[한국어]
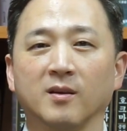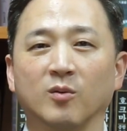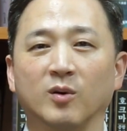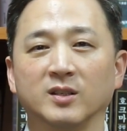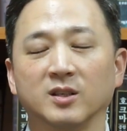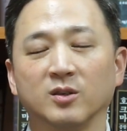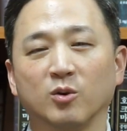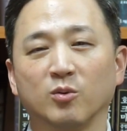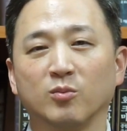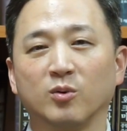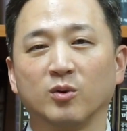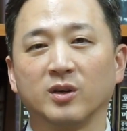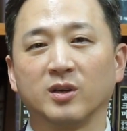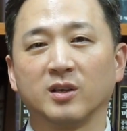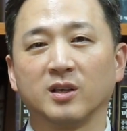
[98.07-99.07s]
화재
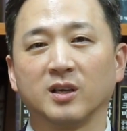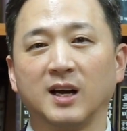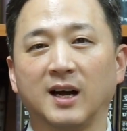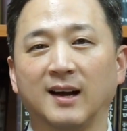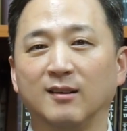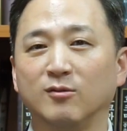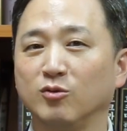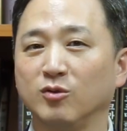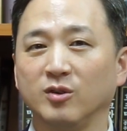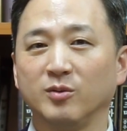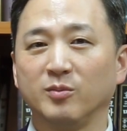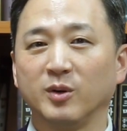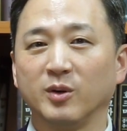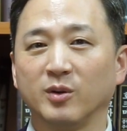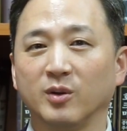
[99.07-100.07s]
경보기가 안
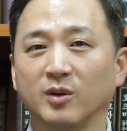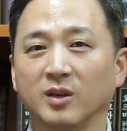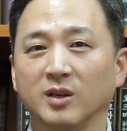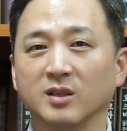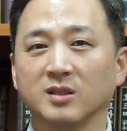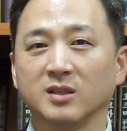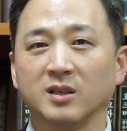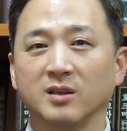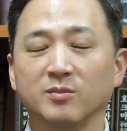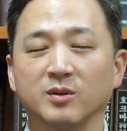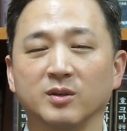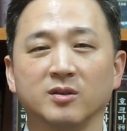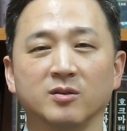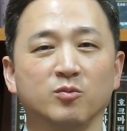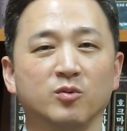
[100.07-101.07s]
울리면
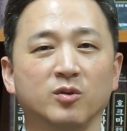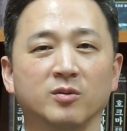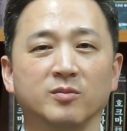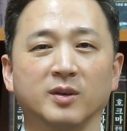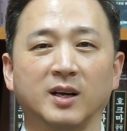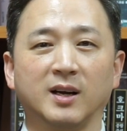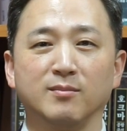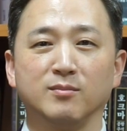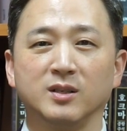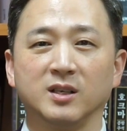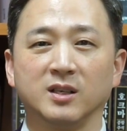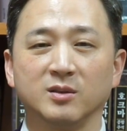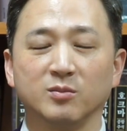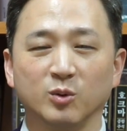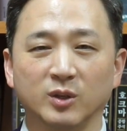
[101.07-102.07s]
사람들이 그 위험을
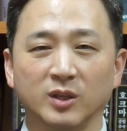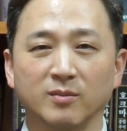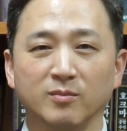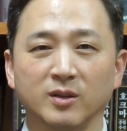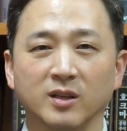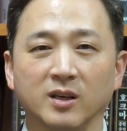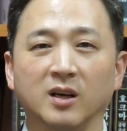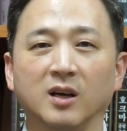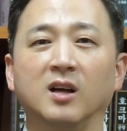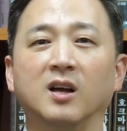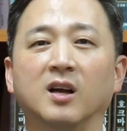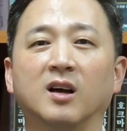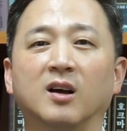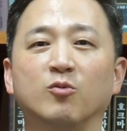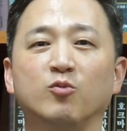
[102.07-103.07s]
감지하지 못합니다.
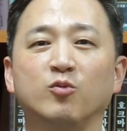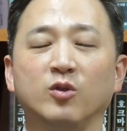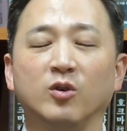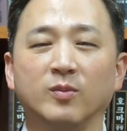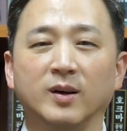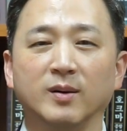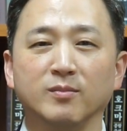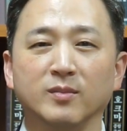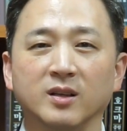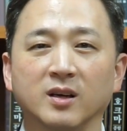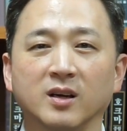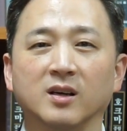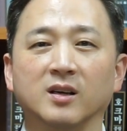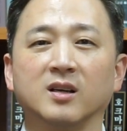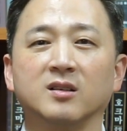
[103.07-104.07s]
아,
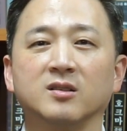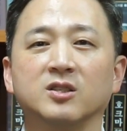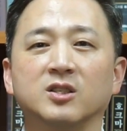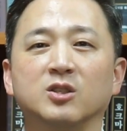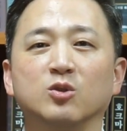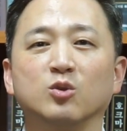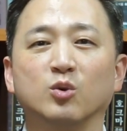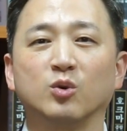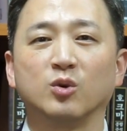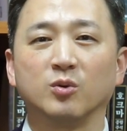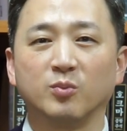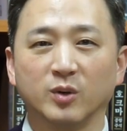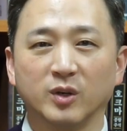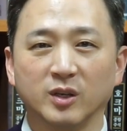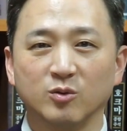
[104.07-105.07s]
위험합니다 라는 신호를
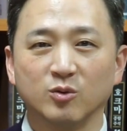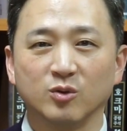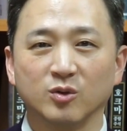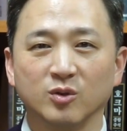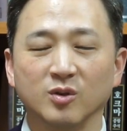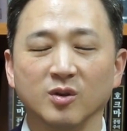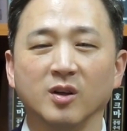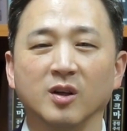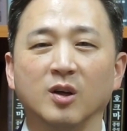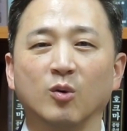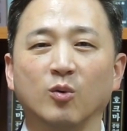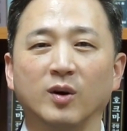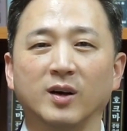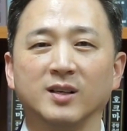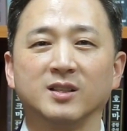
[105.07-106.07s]
보내주는
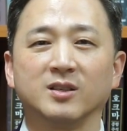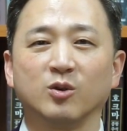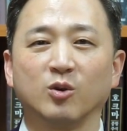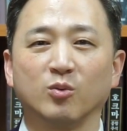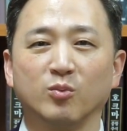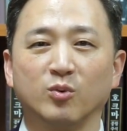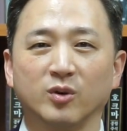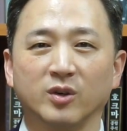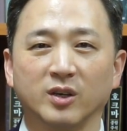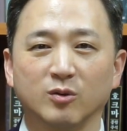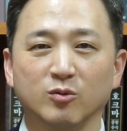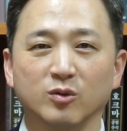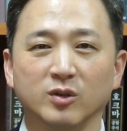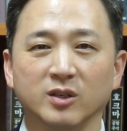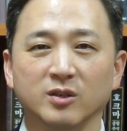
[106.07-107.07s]
화재 경보기가
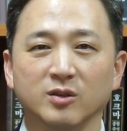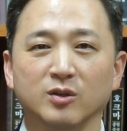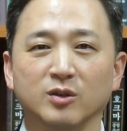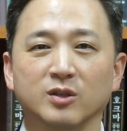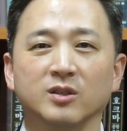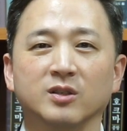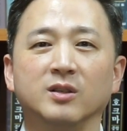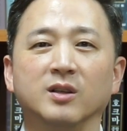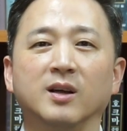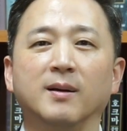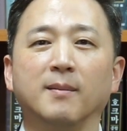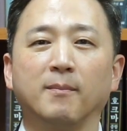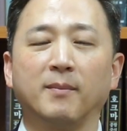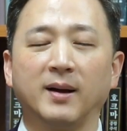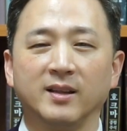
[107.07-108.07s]
울리는 것은
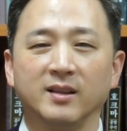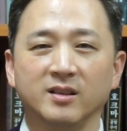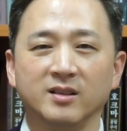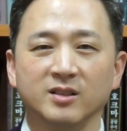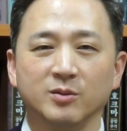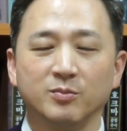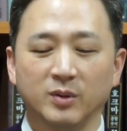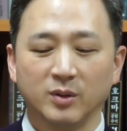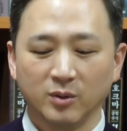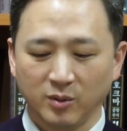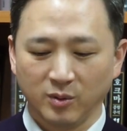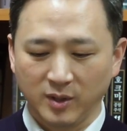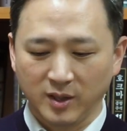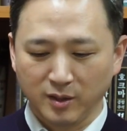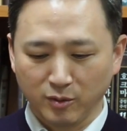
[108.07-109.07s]
반드시
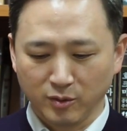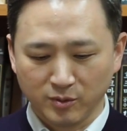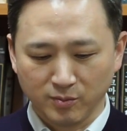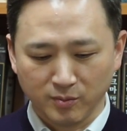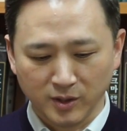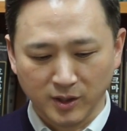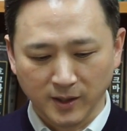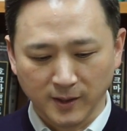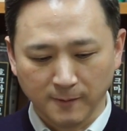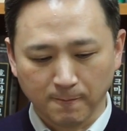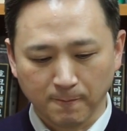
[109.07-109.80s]
필요한 것입니다.